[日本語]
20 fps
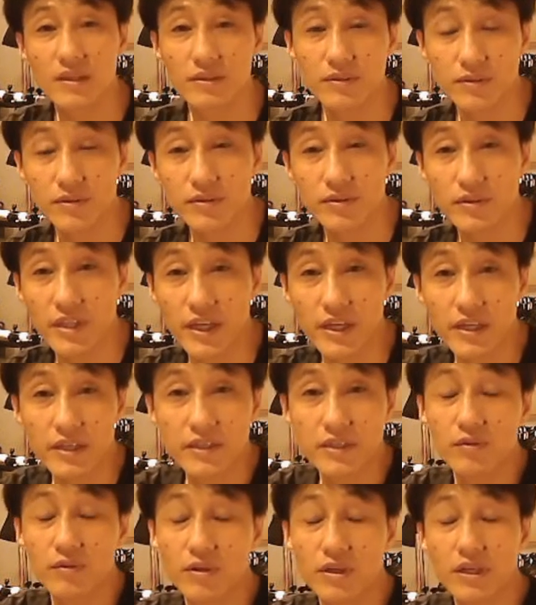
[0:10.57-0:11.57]
ということ
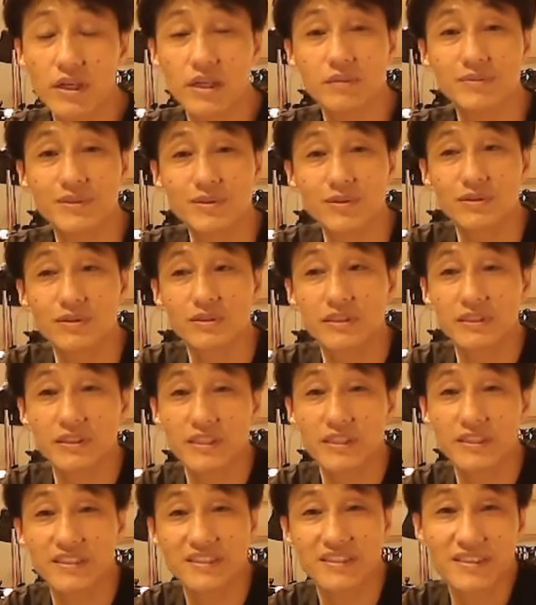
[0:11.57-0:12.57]
で、今日はライブ告知
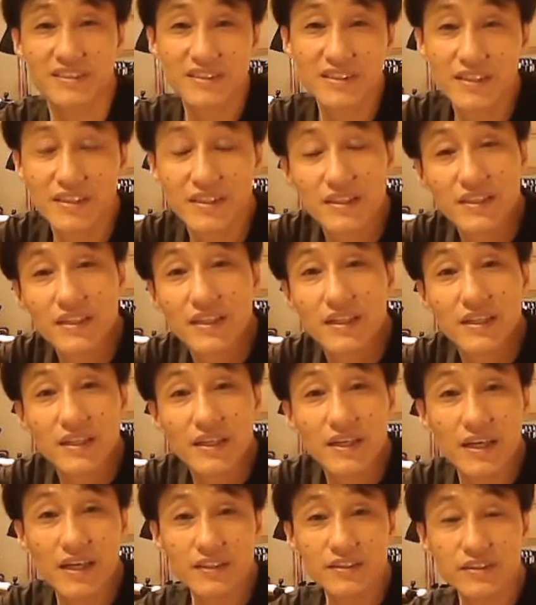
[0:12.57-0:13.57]
です。
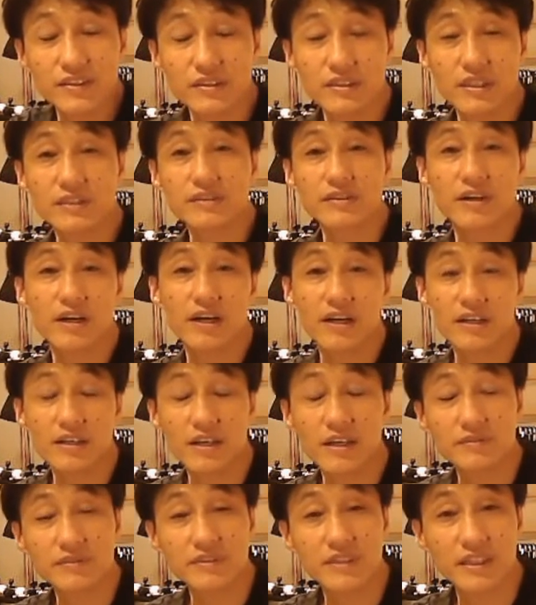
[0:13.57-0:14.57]
えー、10月は
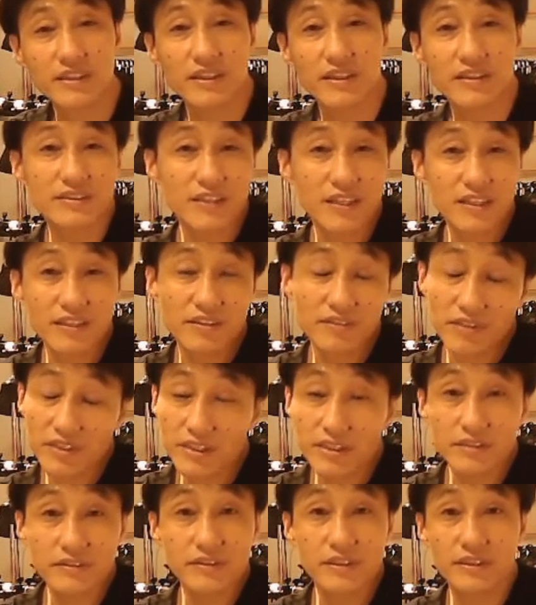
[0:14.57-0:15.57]
ライブがたくさん決
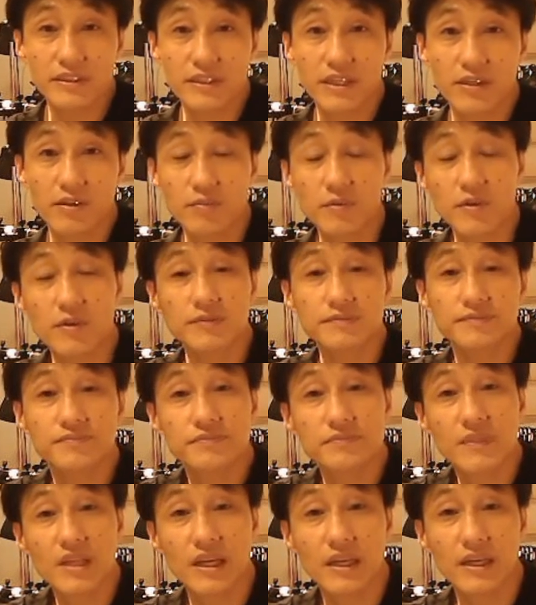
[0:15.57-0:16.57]
まってるんですけども、
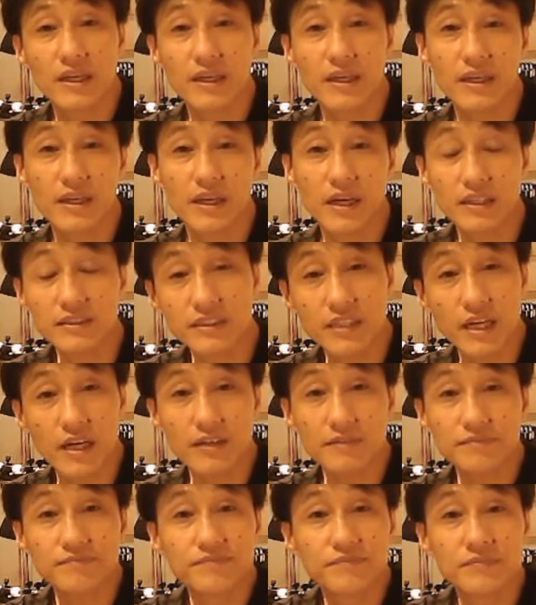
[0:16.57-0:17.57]
えー、明
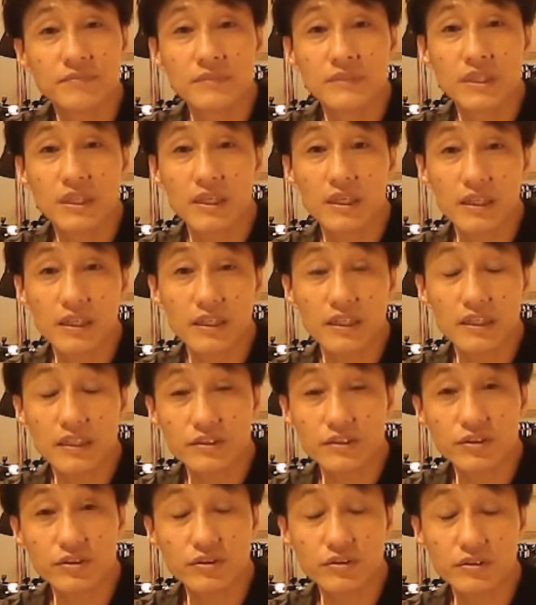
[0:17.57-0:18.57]
日、
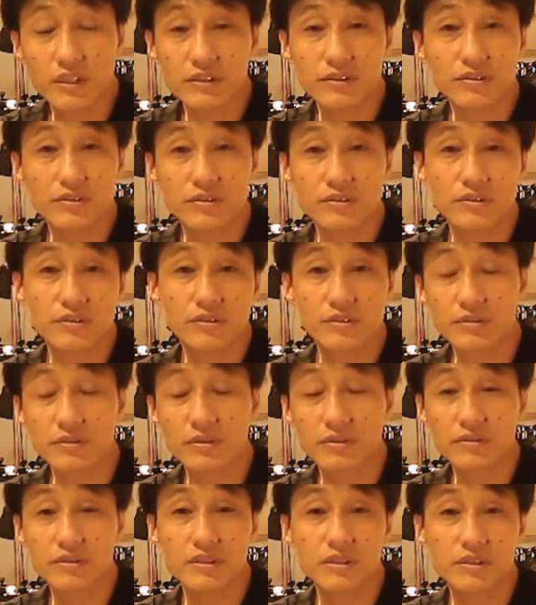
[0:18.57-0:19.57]
えー、10月
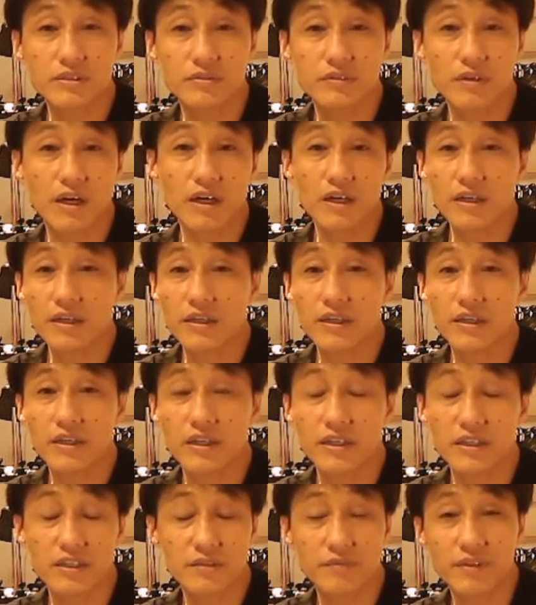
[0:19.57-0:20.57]
16日は、
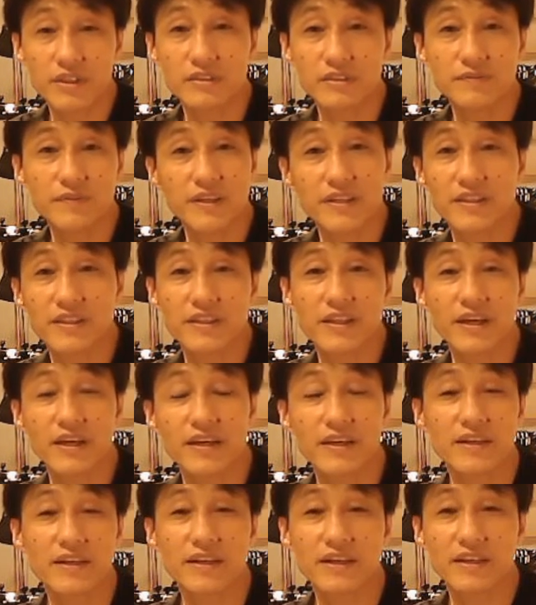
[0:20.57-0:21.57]
え姫路ベータ
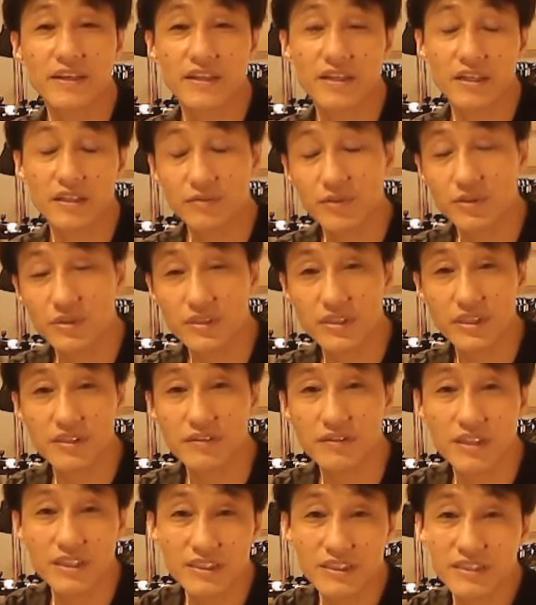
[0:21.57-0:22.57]
で、えライブをして
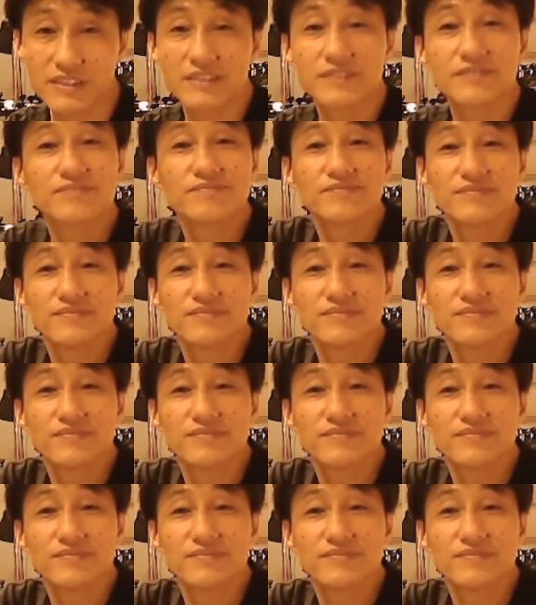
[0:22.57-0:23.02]
きます。